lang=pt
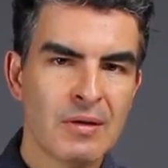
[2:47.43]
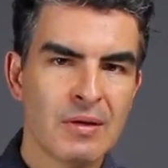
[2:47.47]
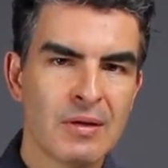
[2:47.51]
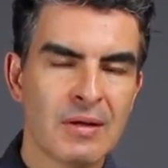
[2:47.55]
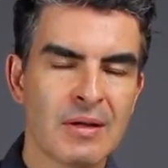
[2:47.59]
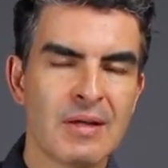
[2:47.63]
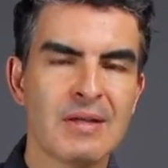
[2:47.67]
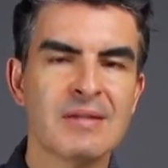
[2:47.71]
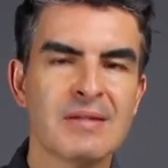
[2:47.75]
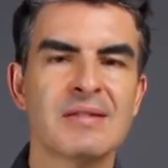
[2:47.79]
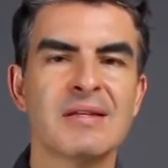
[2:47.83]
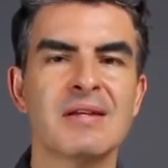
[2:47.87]

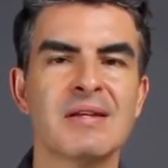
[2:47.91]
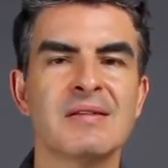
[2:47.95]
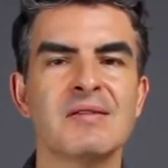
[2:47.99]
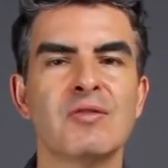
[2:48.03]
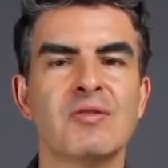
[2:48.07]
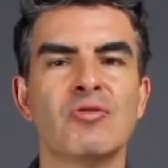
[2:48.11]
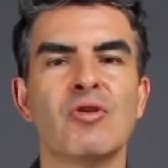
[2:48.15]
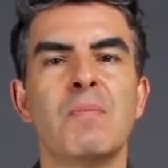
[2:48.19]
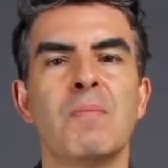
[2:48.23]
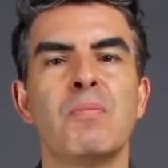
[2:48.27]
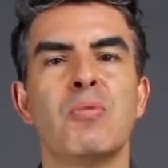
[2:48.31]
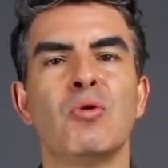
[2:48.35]
que está
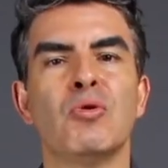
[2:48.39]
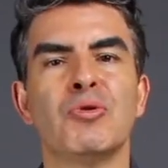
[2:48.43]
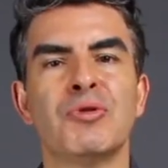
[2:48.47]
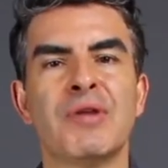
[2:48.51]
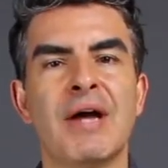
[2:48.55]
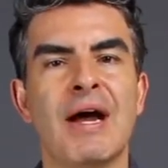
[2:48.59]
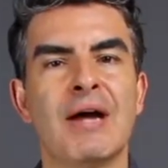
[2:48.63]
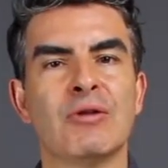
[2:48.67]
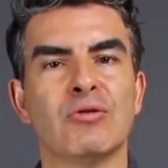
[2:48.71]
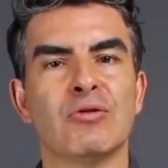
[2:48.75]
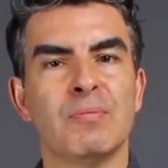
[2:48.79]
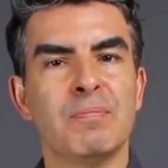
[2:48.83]
sendo
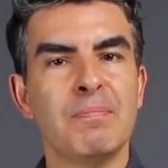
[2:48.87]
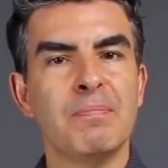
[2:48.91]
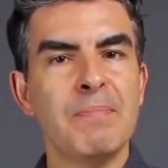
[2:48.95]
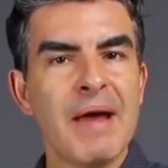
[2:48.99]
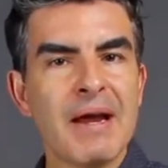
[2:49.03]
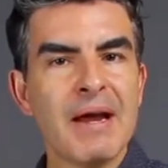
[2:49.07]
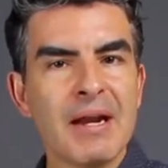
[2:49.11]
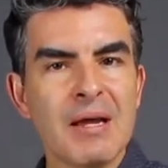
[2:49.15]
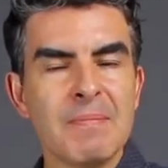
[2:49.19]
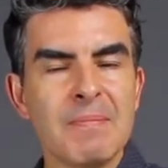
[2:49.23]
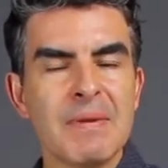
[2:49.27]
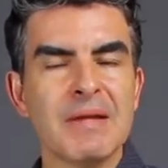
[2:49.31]
apontado
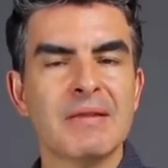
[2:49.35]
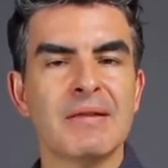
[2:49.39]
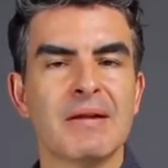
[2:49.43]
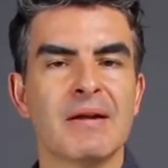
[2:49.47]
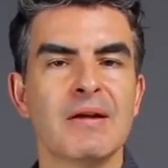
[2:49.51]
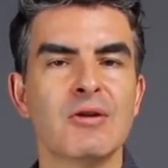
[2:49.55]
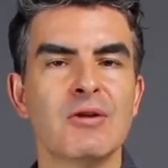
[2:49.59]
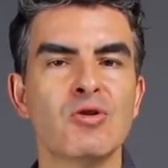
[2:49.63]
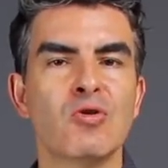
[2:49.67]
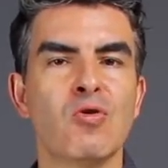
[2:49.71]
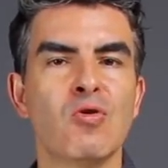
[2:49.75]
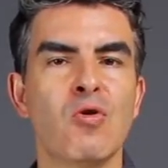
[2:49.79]
pela
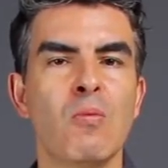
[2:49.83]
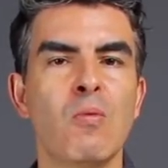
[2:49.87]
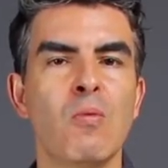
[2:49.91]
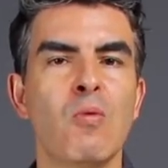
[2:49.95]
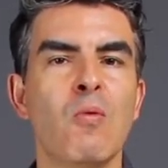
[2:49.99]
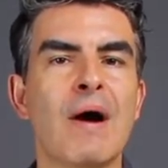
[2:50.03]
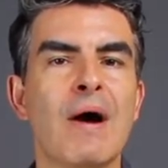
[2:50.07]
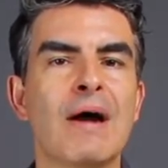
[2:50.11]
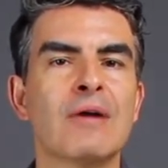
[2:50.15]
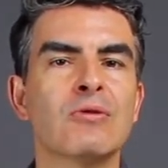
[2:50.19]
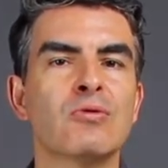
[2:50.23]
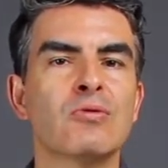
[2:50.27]
impetrante como
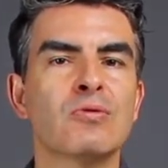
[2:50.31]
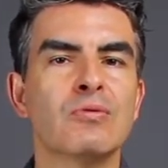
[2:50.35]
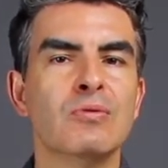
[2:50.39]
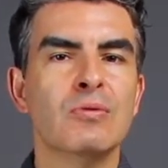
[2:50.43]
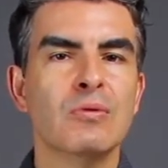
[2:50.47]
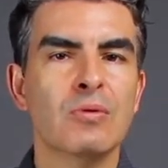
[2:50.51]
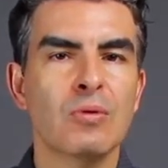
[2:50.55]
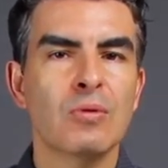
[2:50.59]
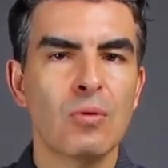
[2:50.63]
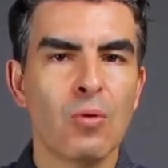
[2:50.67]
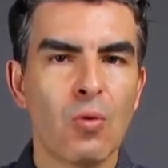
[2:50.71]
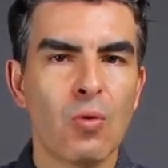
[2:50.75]
um ato
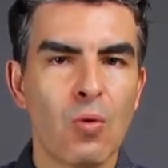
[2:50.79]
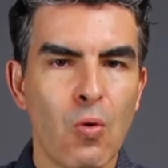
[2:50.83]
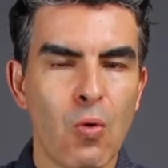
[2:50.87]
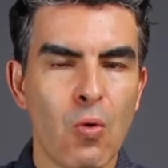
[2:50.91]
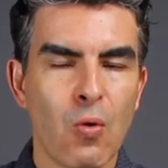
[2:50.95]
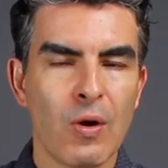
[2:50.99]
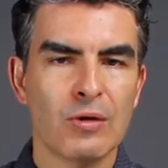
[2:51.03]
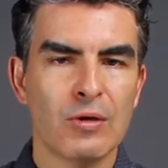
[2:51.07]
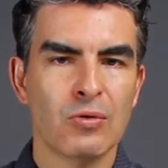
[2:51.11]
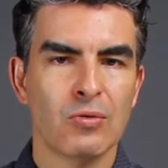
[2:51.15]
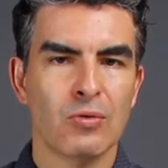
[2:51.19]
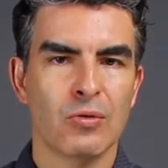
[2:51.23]

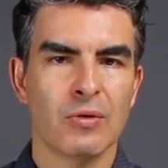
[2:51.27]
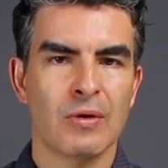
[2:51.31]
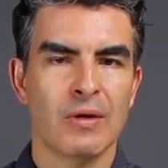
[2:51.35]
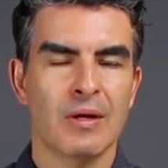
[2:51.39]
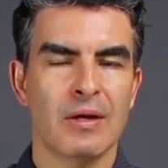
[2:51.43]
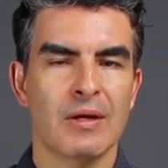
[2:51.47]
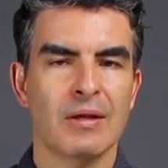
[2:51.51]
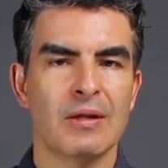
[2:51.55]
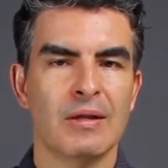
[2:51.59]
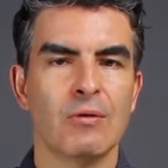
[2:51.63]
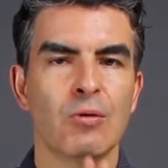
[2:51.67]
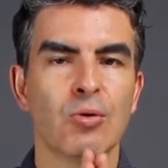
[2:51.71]
coator.
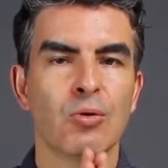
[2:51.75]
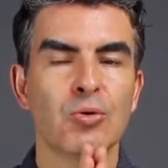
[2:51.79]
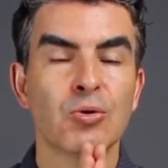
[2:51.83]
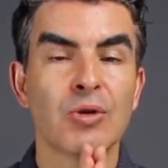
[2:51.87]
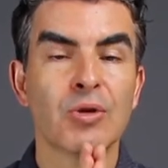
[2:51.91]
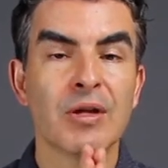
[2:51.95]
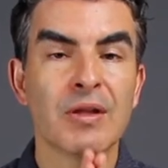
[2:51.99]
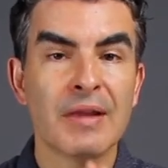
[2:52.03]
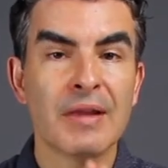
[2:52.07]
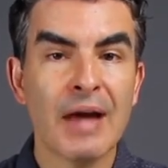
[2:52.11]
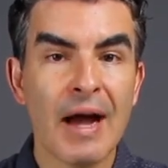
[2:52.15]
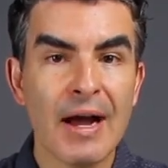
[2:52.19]
Então, a
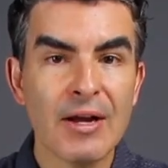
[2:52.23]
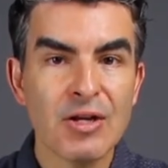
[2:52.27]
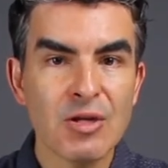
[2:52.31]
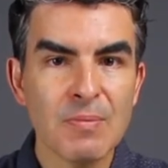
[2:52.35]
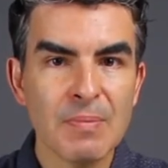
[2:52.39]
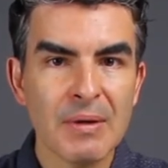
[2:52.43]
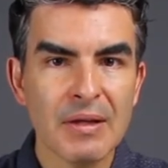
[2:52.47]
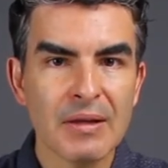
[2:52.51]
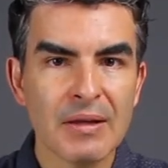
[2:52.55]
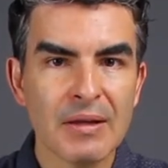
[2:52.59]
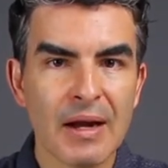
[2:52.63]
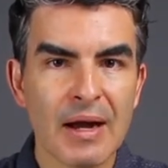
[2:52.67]
autoridade
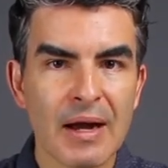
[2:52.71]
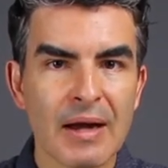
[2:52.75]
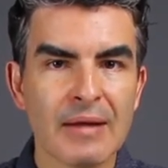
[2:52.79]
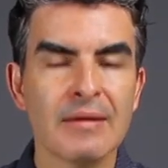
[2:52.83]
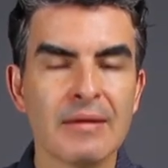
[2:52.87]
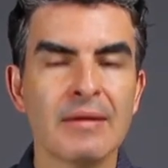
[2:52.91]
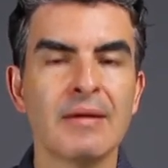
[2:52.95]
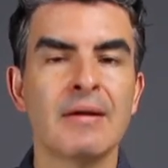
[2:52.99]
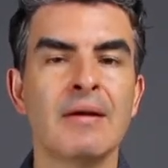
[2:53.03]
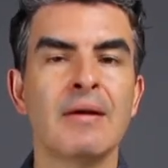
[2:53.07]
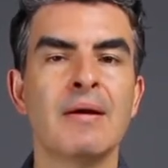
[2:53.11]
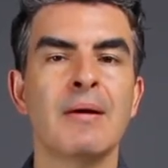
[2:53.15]

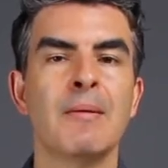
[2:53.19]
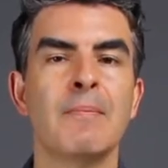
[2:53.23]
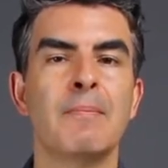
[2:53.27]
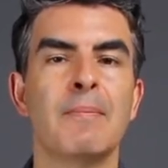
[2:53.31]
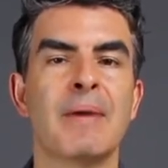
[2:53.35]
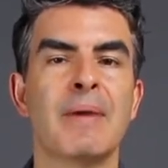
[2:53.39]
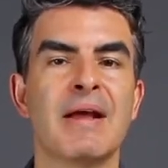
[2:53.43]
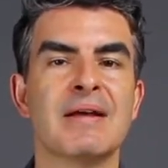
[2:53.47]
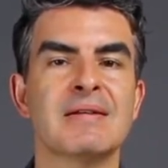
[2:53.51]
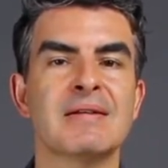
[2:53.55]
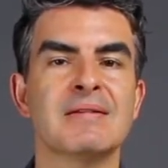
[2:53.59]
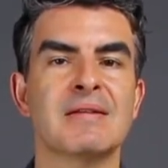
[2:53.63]
impetrada
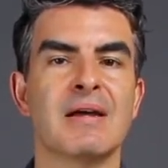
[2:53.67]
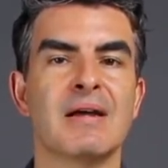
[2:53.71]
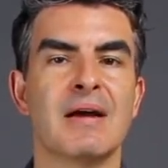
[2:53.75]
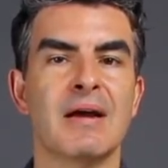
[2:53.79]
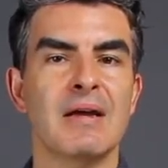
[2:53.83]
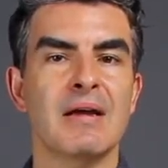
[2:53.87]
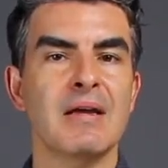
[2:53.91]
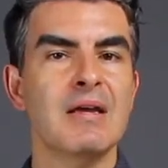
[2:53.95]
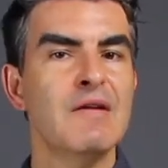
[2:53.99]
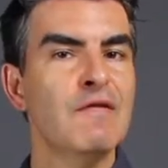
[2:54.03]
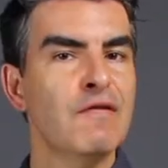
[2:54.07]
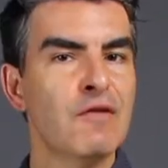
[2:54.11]

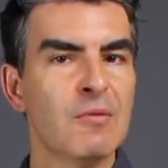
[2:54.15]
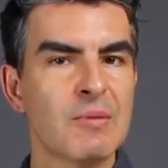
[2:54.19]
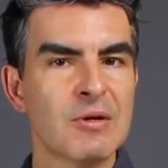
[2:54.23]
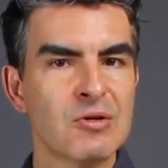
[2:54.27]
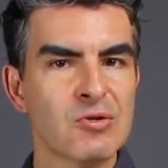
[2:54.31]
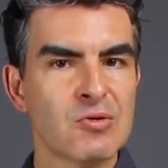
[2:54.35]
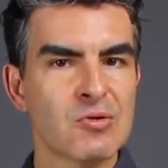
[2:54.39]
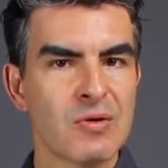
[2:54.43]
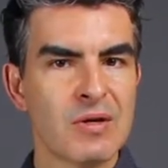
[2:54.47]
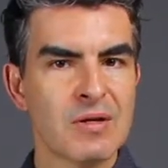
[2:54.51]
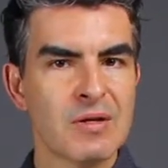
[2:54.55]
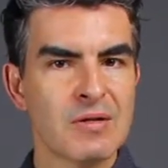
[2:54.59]
presta
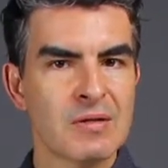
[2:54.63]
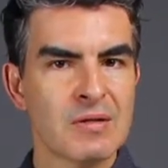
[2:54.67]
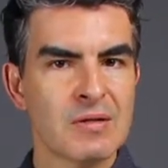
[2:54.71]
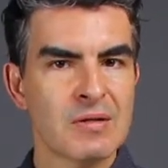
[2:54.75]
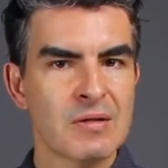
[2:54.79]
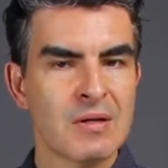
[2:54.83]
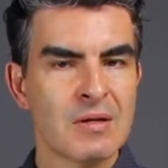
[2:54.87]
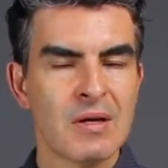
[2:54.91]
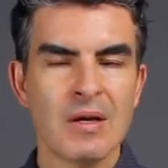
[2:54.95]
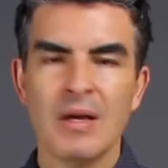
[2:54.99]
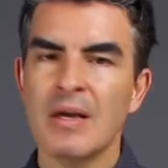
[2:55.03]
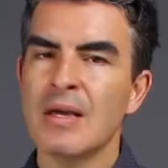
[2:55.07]

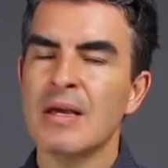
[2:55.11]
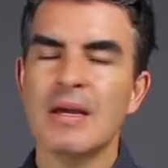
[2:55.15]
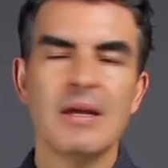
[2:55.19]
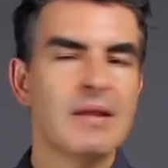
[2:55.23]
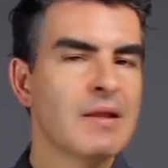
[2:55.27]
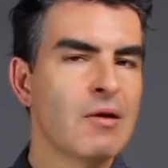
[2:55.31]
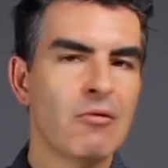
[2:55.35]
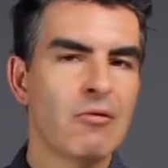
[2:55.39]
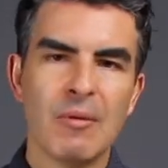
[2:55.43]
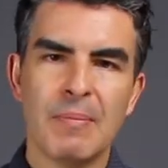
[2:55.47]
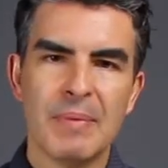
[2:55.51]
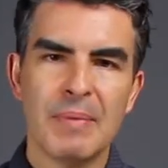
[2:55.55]
informações e
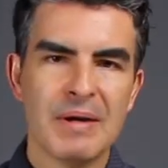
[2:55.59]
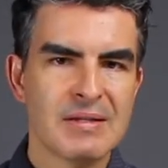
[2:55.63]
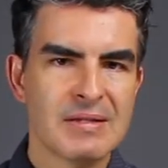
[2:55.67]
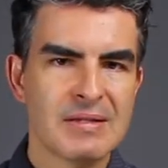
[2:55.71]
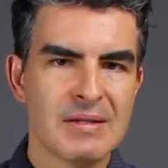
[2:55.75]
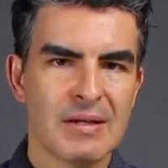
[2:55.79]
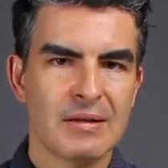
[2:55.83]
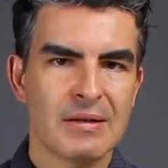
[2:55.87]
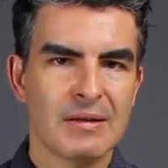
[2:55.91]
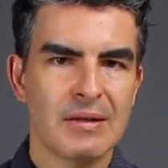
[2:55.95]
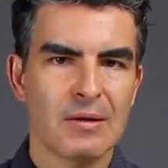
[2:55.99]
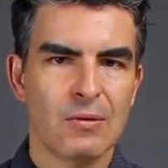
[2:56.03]
não
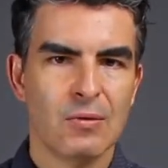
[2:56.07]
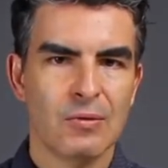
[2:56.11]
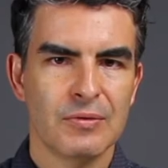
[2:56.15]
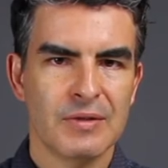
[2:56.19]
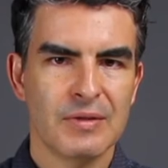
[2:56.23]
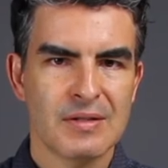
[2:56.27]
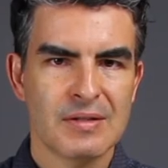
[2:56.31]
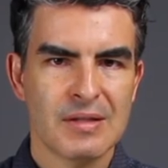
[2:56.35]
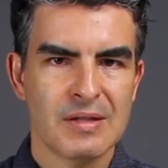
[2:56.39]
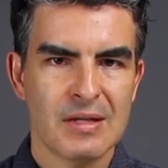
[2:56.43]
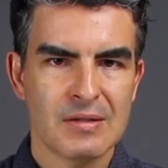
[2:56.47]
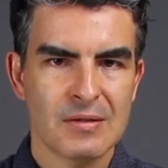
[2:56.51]
apresenta
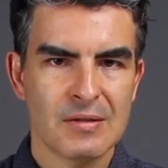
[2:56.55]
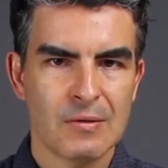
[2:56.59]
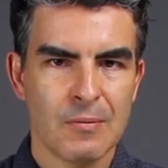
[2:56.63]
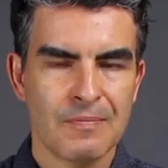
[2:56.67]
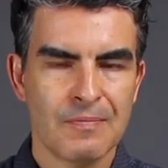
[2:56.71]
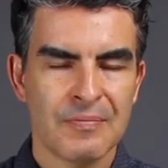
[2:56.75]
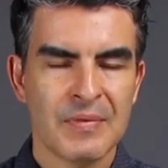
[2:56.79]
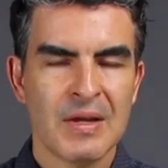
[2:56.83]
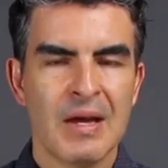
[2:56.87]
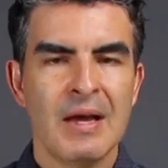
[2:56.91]
contestação.